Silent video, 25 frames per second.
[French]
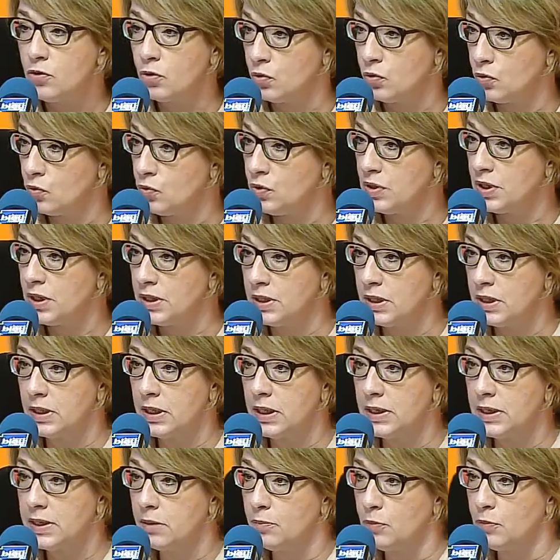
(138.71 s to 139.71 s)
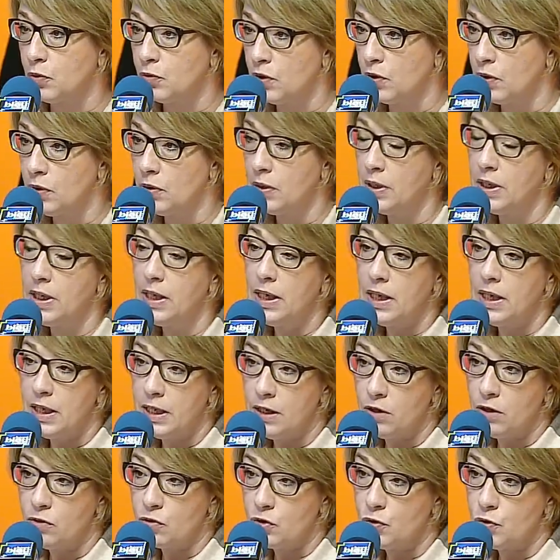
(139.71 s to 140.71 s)
Surtout, ça c'est très important.
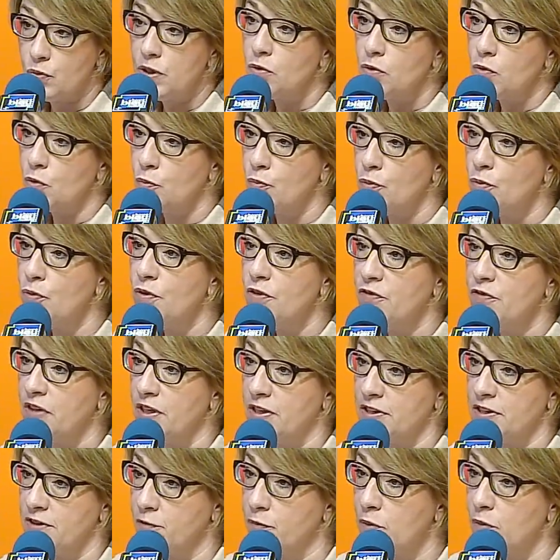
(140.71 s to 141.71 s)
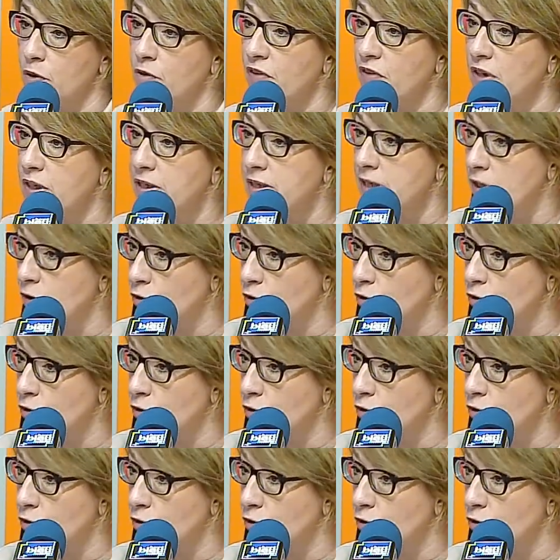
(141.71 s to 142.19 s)
Et ensuite, on peut effectivement faire